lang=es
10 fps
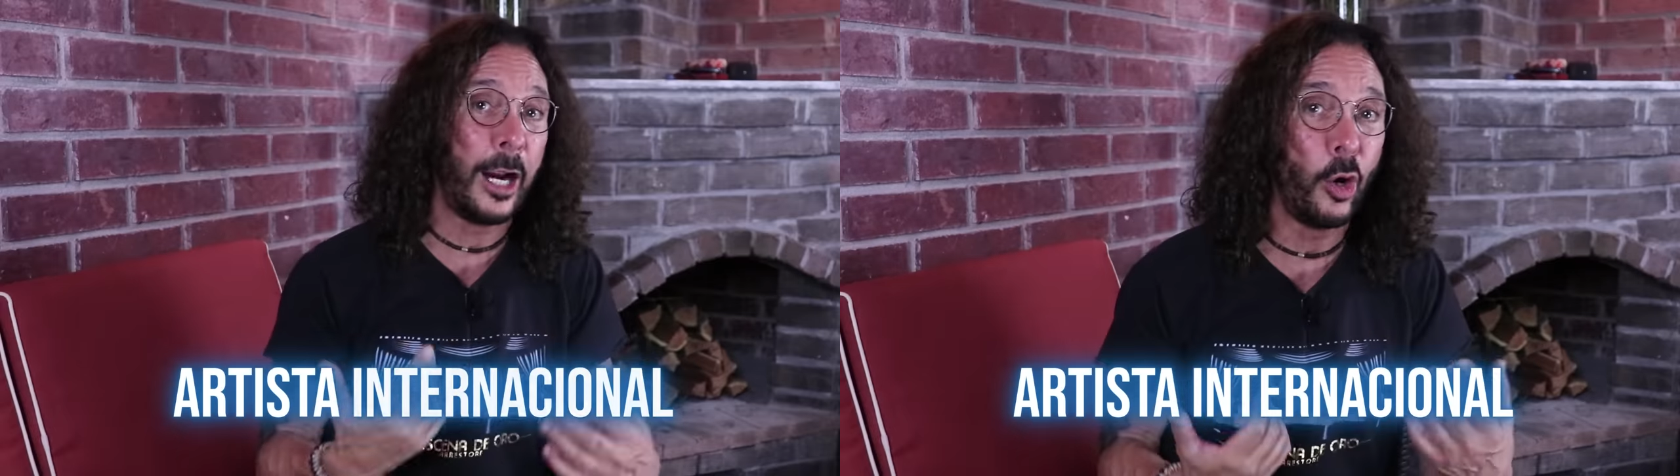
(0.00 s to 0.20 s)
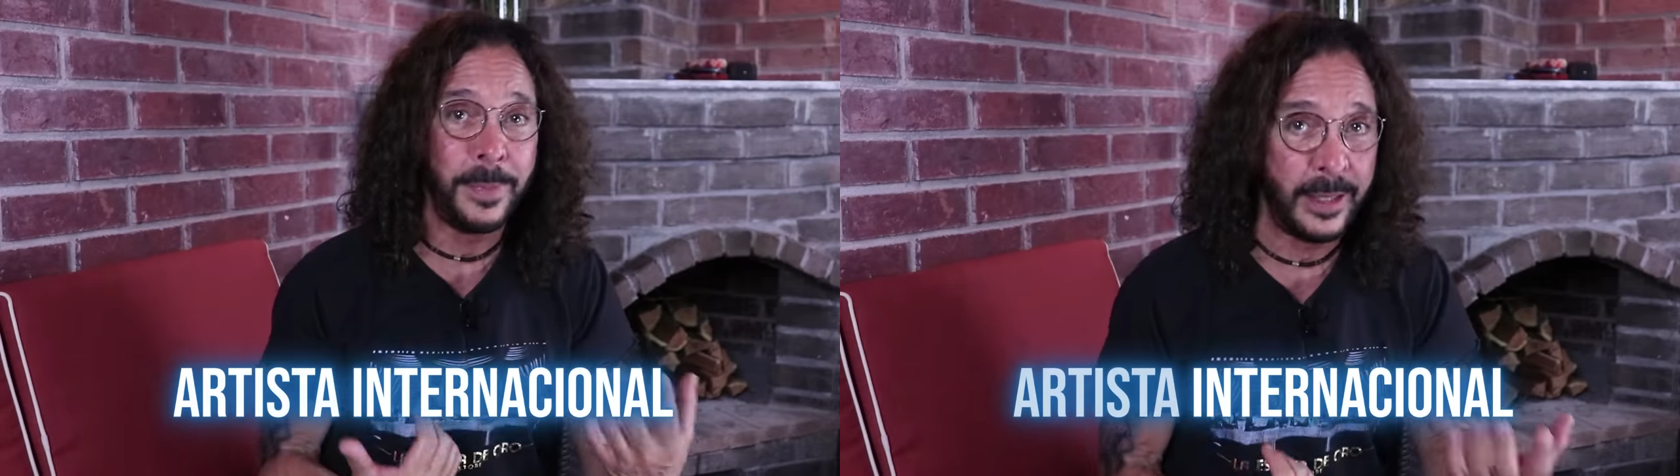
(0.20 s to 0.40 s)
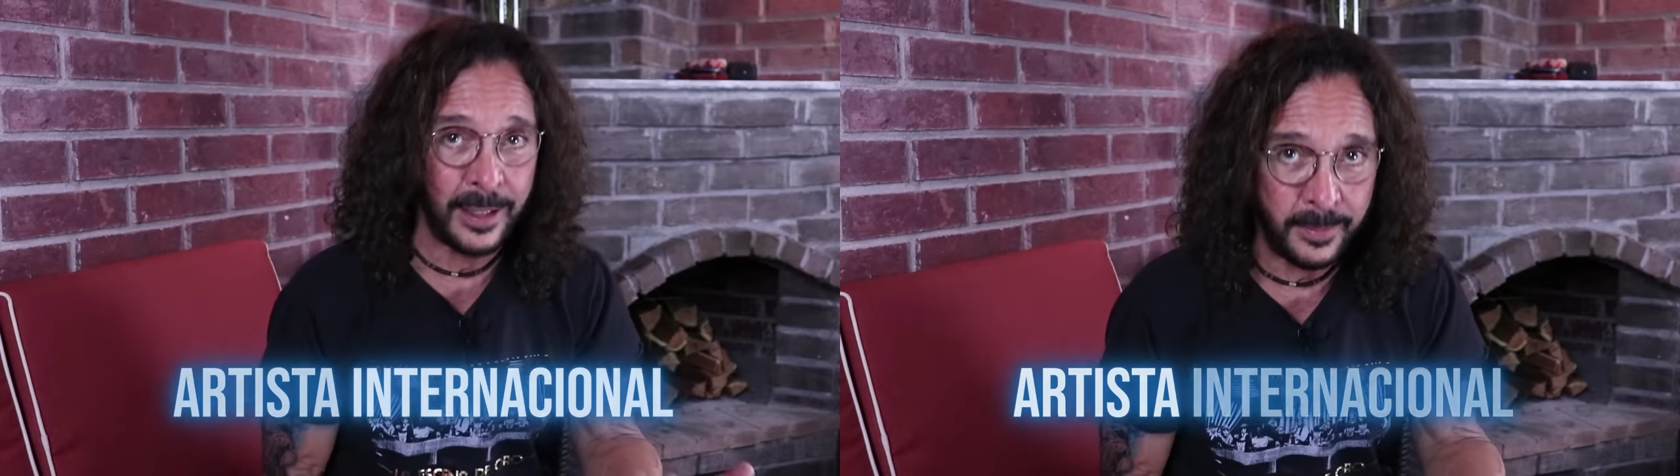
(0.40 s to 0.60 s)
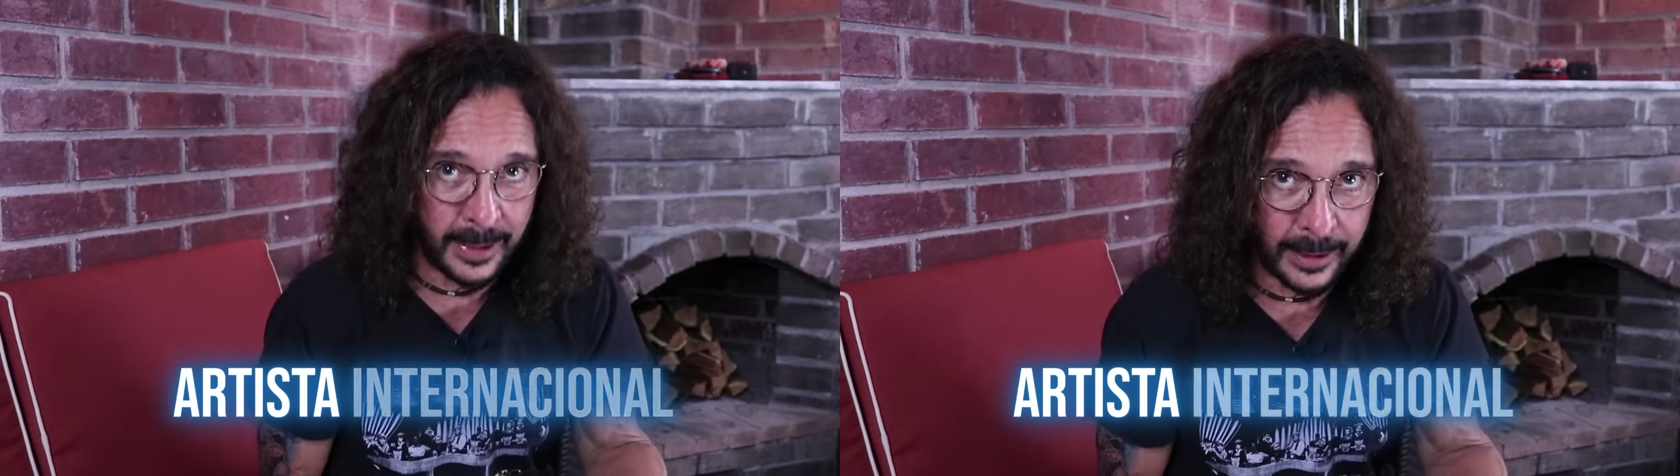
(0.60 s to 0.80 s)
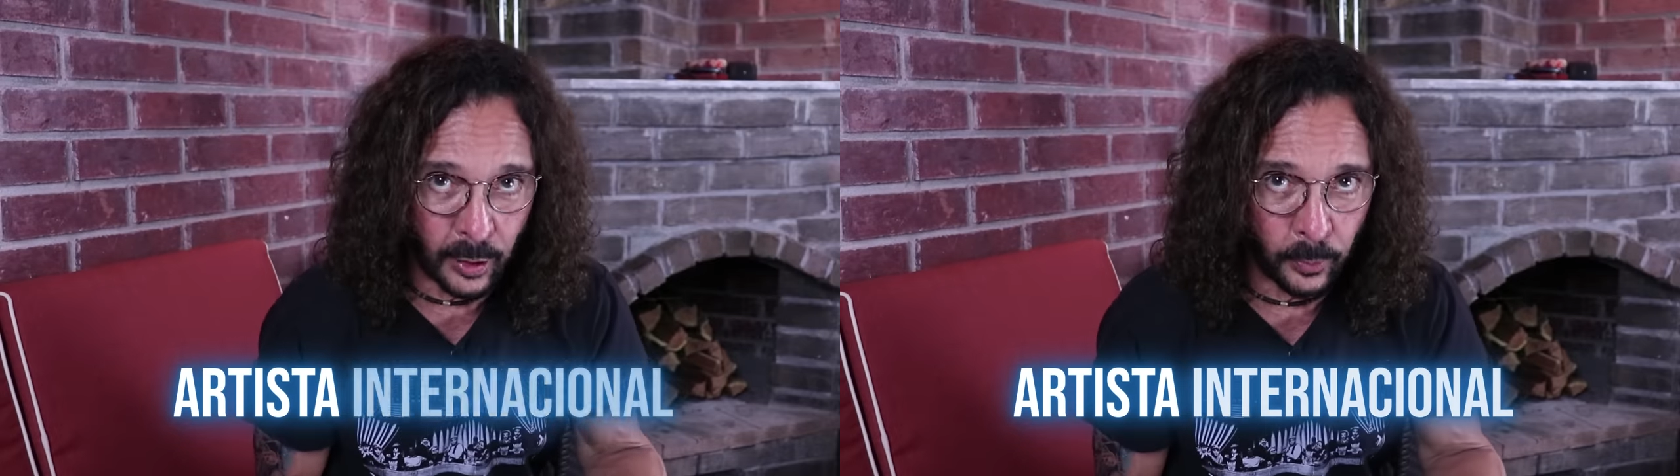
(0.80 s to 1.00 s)
la comedia en
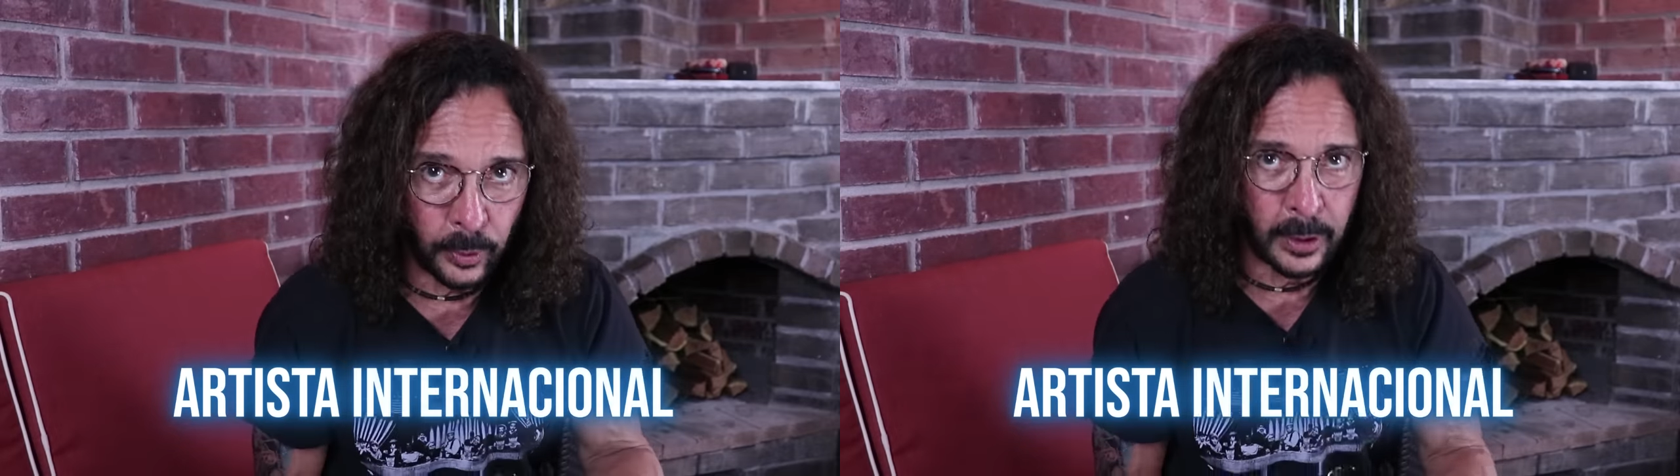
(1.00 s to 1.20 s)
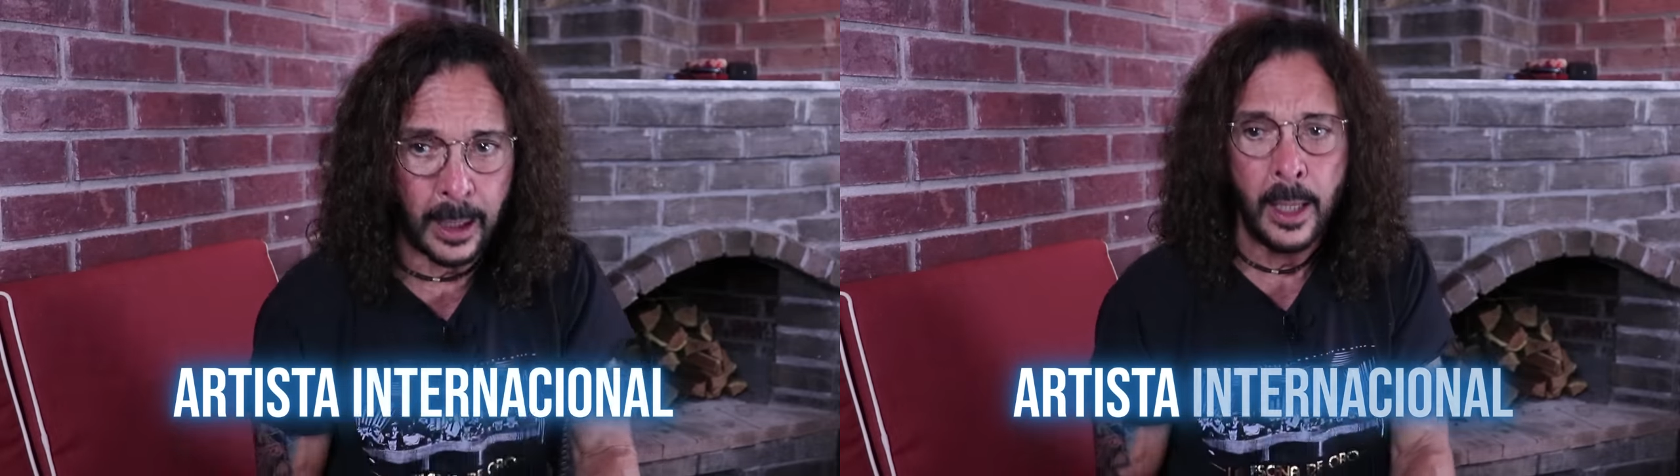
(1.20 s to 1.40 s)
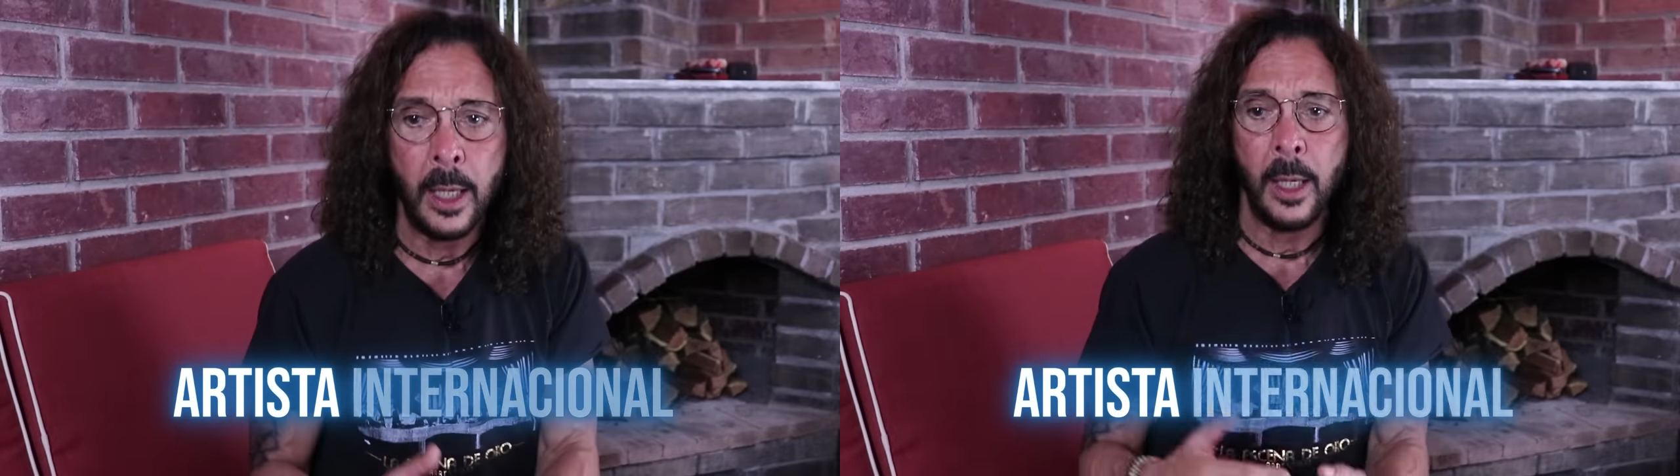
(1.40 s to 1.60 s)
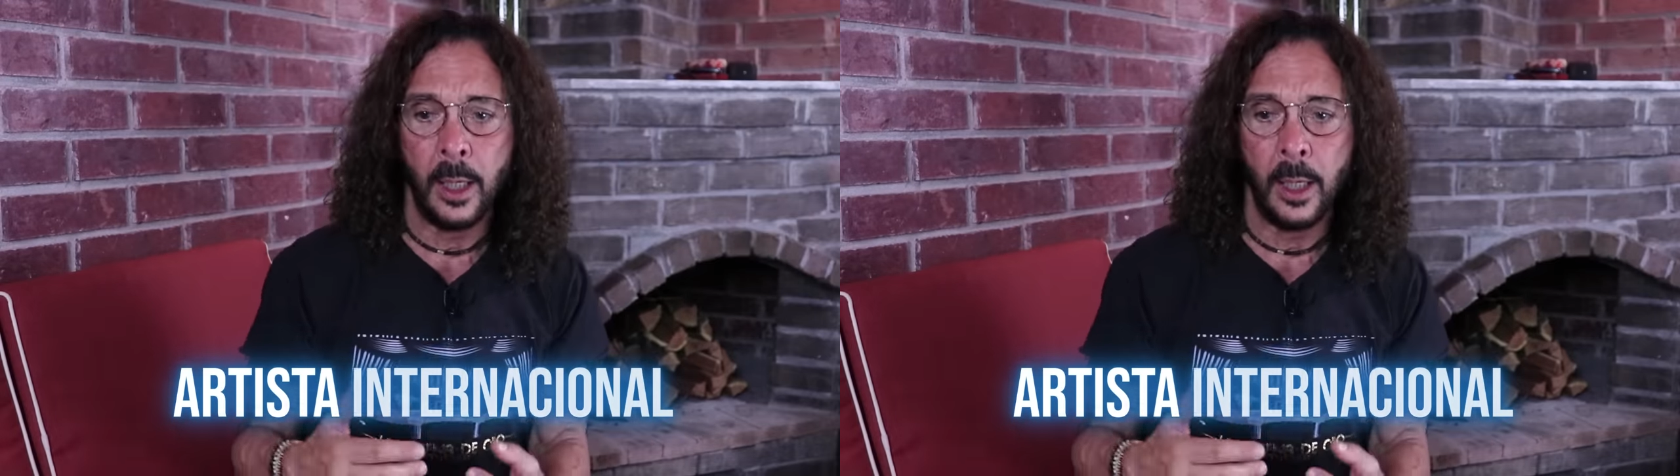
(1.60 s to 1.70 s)
México, porque